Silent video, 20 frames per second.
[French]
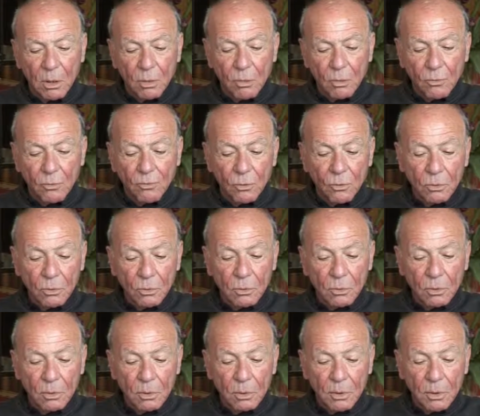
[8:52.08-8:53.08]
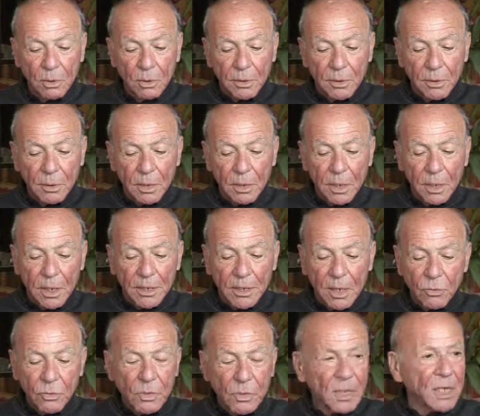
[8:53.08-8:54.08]
Au fond,
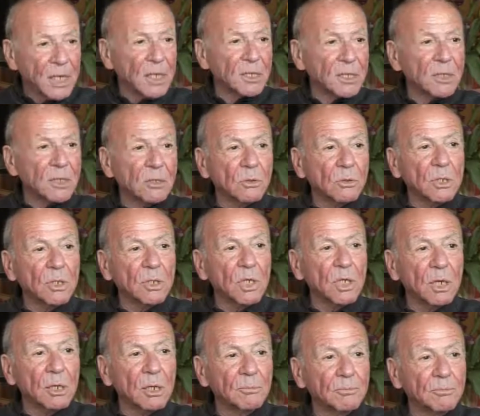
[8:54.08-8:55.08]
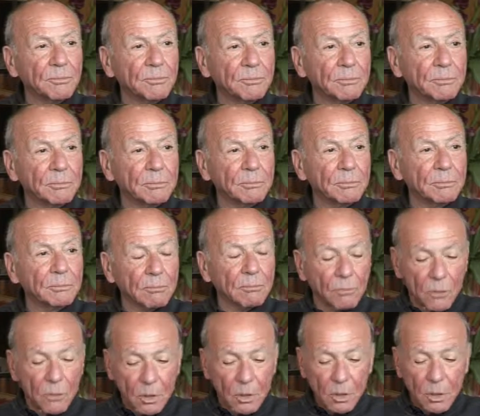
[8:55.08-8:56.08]
l'État unique, il existe déjà.
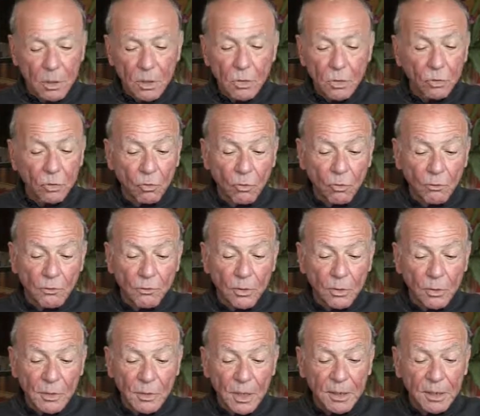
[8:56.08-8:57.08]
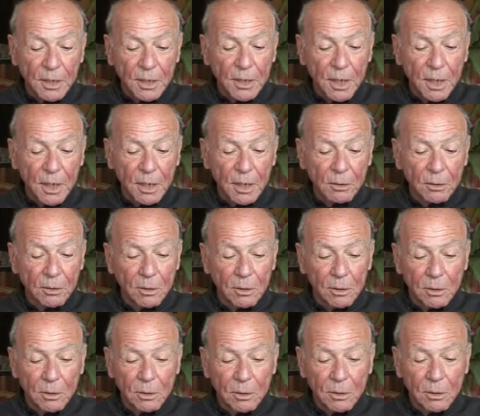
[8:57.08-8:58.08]
Il se trouve que cet État-là,
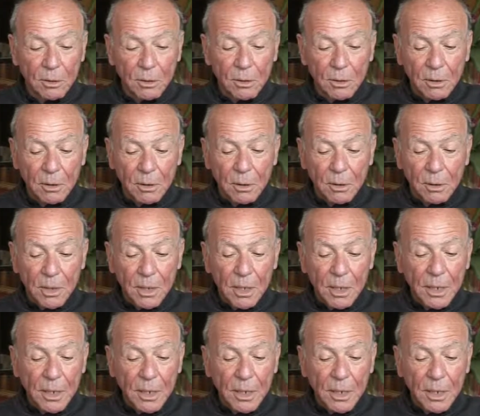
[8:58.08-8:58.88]
il